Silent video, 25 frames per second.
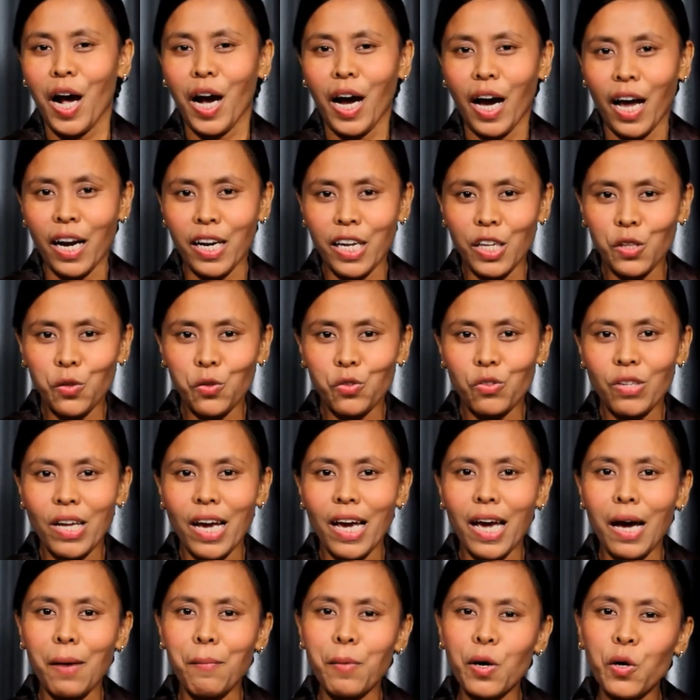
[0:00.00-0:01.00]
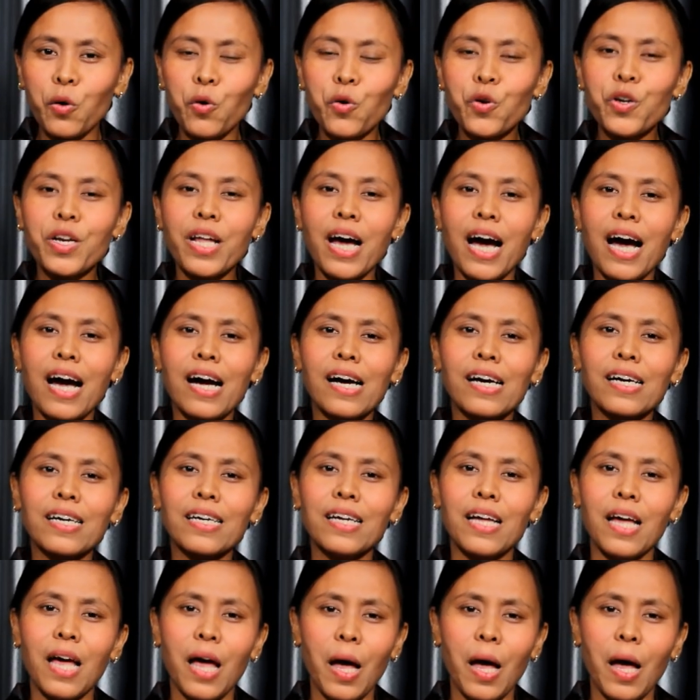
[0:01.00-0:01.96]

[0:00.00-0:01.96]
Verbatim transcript: Karena itu saya mengundang